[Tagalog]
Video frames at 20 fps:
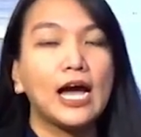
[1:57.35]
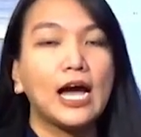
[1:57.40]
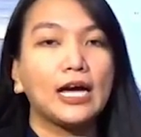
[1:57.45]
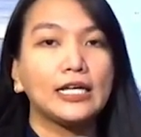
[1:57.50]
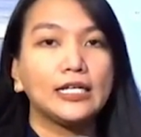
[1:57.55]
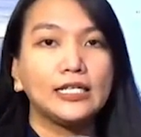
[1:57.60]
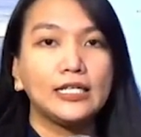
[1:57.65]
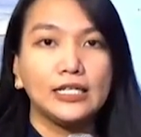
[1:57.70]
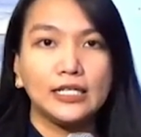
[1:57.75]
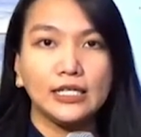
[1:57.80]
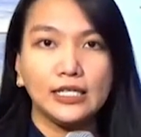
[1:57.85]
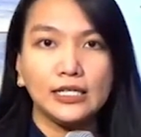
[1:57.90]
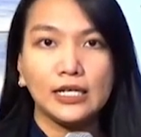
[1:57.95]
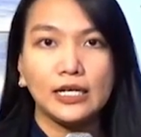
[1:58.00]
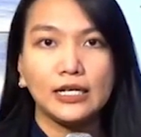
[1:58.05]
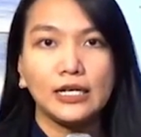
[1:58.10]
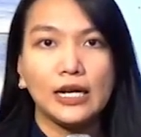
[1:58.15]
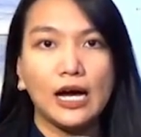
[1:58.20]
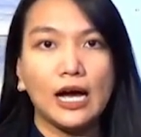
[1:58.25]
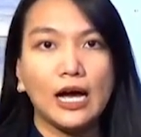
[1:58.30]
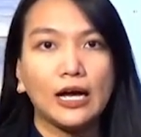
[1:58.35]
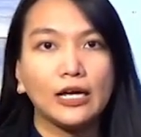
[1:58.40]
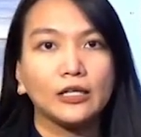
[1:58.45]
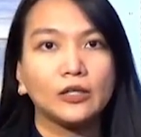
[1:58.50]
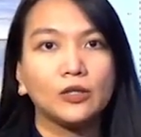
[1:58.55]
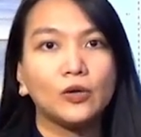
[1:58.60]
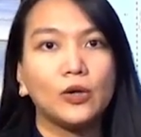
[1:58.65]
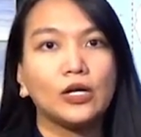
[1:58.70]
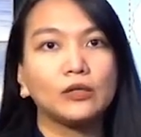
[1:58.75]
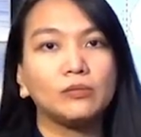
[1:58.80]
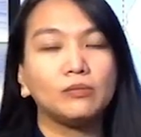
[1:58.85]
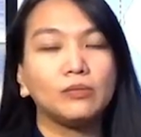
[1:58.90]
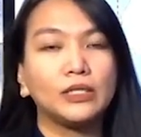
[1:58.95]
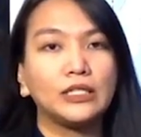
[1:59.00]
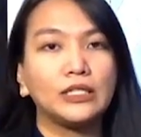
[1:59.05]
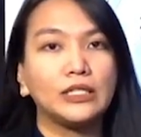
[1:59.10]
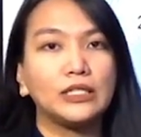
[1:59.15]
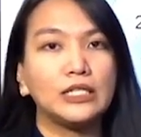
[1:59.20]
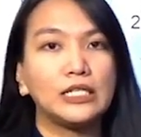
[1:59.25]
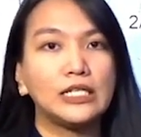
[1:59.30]
ay hihina na nga ito at
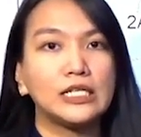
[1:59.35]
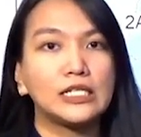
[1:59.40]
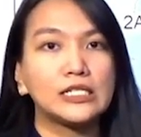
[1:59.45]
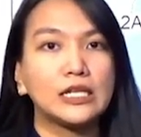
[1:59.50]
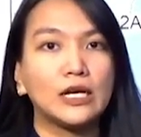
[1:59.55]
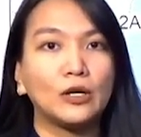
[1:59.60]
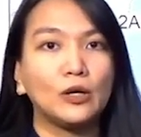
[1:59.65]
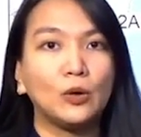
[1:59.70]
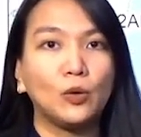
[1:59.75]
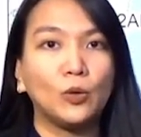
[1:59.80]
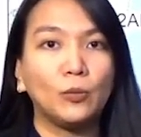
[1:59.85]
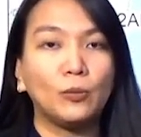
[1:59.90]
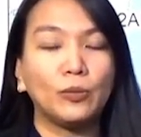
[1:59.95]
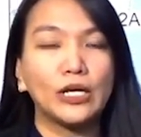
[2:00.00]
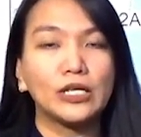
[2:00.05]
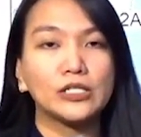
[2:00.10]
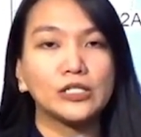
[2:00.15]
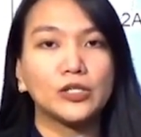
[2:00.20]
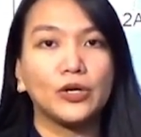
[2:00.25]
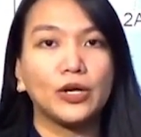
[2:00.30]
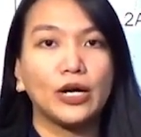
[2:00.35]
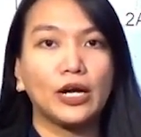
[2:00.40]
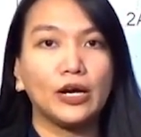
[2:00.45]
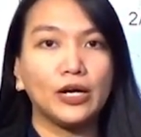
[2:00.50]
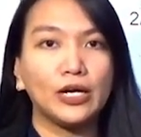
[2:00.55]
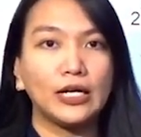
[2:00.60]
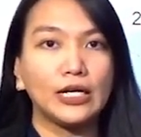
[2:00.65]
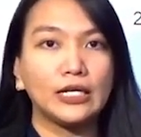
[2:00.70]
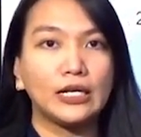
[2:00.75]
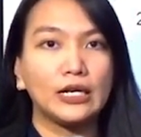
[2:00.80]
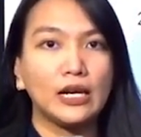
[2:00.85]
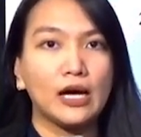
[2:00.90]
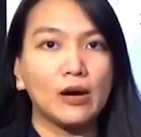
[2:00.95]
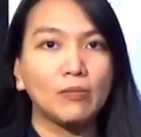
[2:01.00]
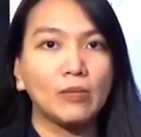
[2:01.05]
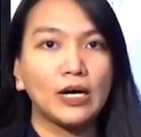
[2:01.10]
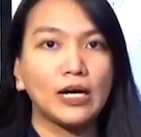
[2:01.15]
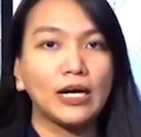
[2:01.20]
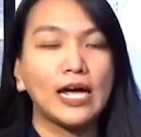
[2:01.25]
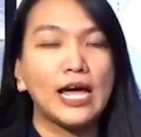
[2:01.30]
magiging isang low pressure area na
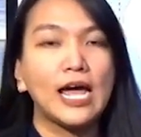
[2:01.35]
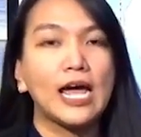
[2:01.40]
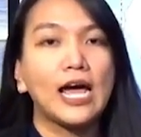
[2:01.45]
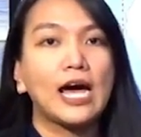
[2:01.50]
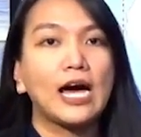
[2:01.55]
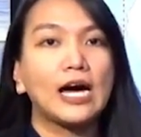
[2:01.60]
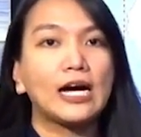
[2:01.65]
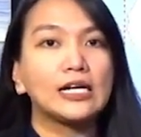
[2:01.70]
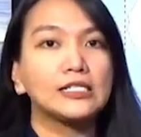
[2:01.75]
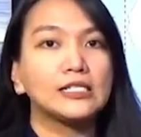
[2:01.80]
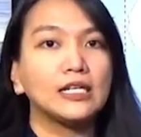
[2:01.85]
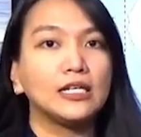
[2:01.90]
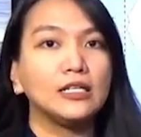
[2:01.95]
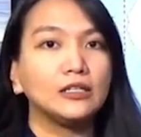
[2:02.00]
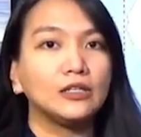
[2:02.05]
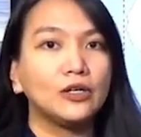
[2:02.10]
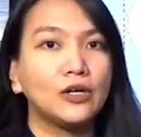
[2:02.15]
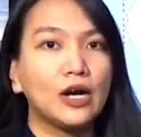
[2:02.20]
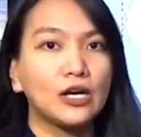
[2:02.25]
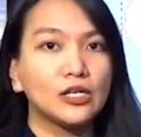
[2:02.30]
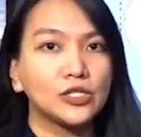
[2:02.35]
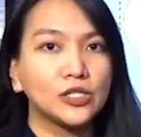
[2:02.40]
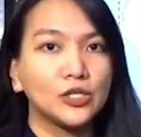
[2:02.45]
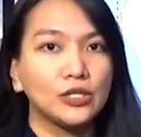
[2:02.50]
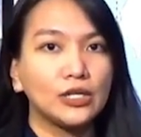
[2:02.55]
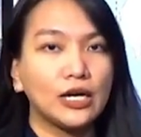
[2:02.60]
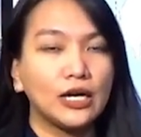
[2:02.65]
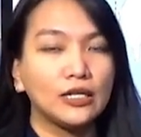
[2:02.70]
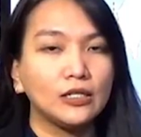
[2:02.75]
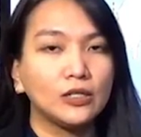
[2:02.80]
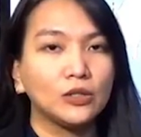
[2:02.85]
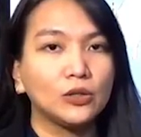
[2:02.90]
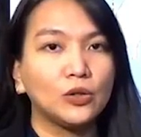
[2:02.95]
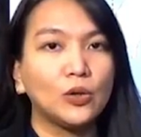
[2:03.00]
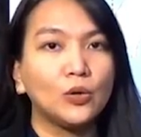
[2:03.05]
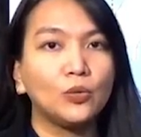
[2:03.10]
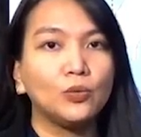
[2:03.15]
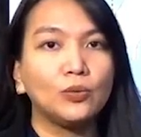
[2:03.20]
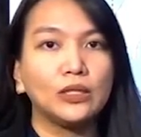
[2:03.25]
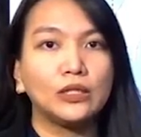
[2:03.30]
lamang at sa interaction
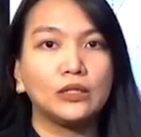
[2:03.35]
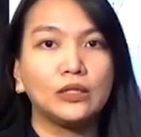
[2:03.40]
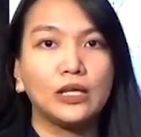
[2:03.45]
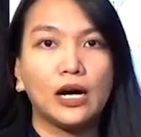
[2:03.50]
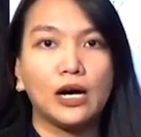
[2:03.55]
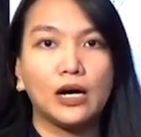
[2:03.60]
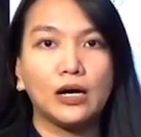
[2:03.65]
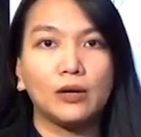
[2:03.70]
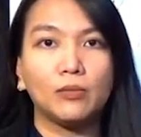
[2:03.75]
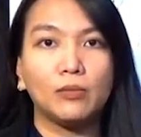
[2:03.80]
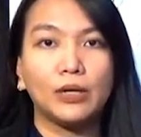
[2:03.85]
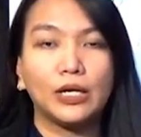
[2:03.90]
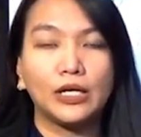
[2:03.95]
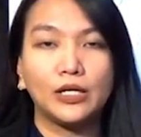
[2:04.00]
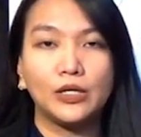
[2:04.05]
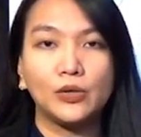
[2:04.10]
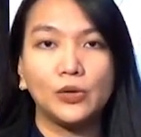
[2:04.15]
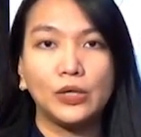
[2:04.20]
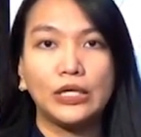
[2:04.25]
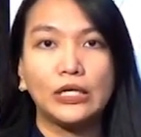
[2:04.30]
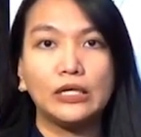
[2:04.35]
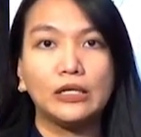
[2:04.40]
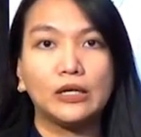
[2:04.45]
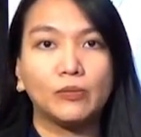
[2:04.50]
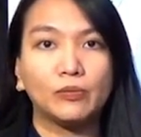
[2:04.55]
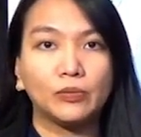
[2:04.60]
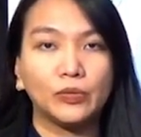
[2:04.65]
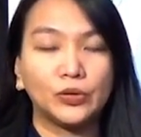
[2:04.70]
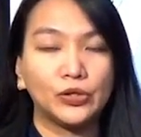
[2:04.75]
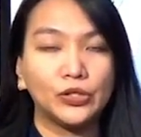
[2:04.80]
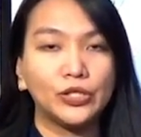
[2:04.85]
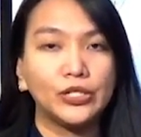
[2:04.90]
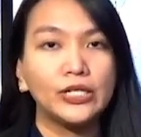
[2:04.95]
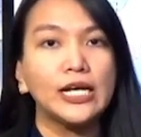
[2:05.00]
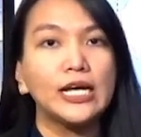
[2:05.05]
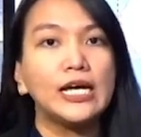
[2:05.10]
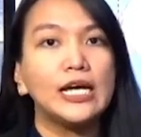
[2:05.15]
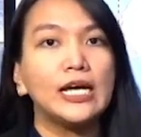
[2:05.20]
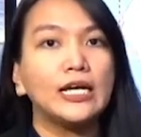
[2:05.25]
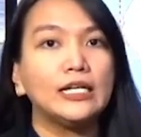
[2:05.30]
nito with uh, bagyong Hinamnor
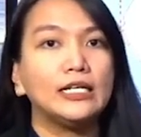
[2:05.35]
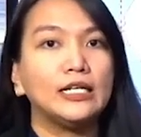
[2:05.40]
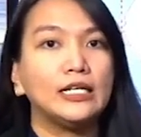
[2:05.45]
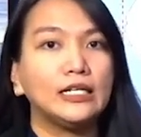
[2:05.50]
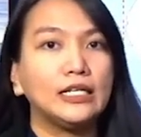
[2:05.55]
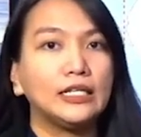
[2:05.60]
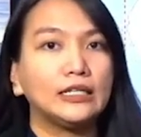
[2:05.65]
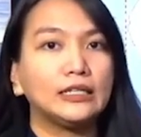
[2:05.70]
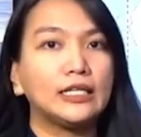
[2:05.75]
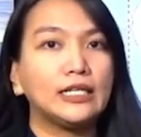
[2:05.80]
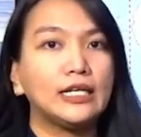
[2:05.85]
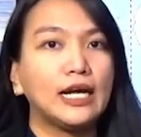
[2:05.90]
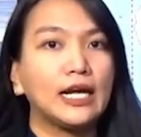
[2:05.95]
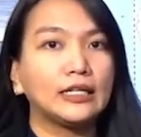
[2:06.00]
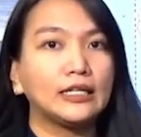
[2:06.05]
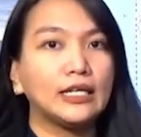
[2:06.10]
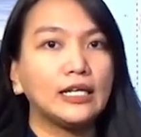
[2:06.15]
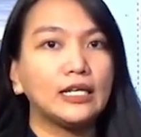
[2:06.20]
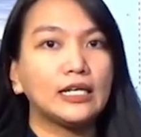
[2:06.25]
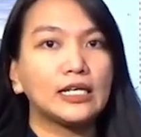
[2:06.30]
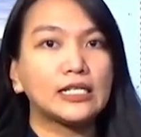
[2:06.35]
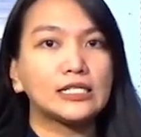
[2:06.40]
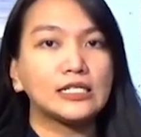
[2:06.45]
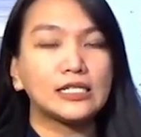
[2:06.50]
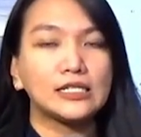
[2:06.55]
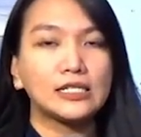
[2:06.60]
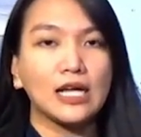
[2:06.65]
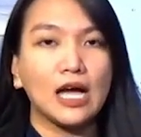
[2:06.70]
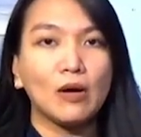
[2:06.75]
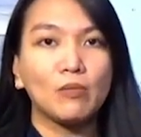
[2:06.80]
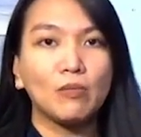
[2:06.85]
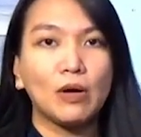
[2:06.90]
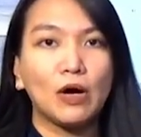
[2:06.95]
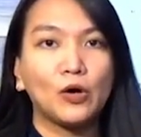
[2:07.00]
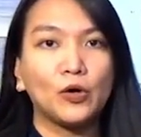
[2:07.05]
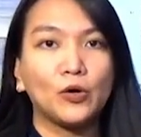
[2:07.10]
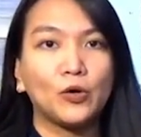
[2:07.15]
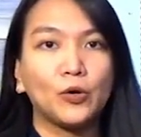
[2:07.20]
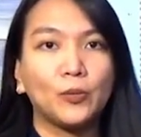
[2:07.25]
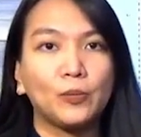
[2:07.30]
nakita natin na
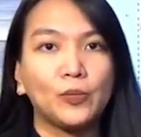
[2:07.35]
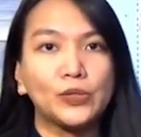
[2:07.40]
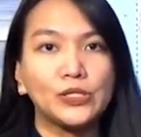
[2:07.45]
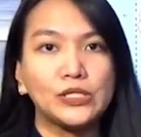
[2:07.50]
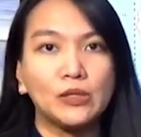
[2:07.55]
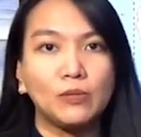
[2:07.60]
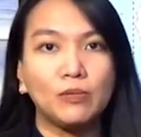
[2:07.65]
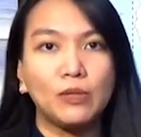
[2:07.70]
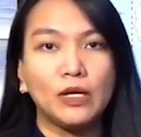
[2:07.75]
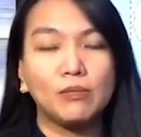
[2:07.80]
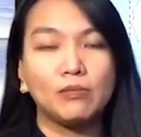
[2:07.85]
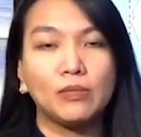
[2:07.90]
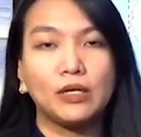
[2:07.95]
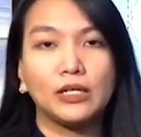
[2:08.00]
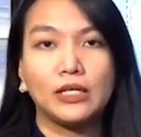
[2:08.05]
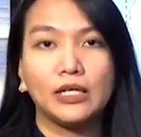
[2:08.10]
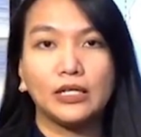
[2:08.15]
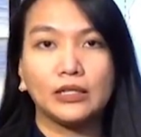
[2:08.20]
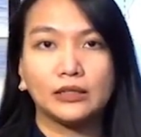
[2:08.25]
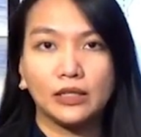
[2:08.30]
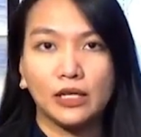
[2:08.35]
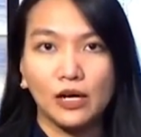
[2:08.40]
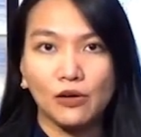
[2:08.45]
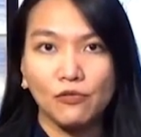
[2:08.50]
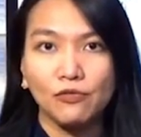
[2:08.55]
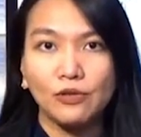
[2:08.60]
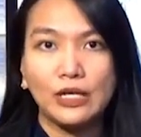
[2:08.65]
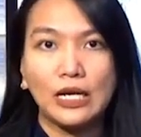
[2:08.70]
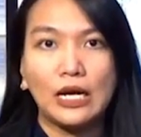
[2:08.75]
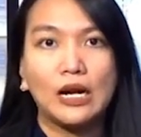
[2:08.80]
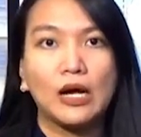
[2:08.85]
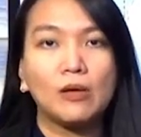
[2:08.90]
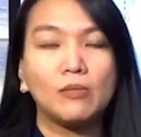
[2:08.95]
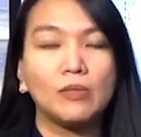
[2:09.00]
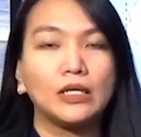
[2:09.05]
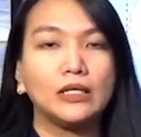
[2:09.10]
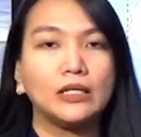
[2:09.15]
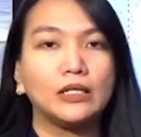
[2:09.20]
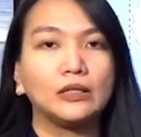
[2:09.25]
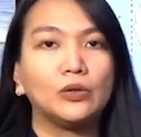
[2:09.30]
sasama or posibleng maging trough na
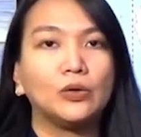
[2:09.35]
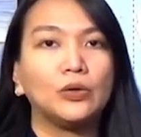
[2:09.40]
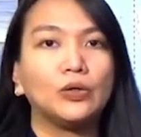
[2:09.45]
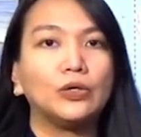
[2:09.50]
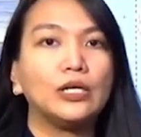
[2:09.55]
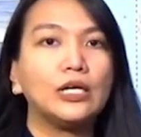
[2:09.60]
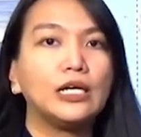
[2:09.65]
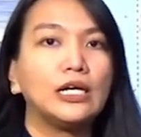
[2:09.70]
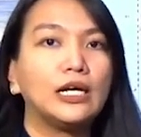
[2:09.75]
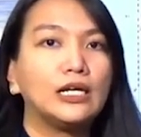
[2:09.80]
lamang nito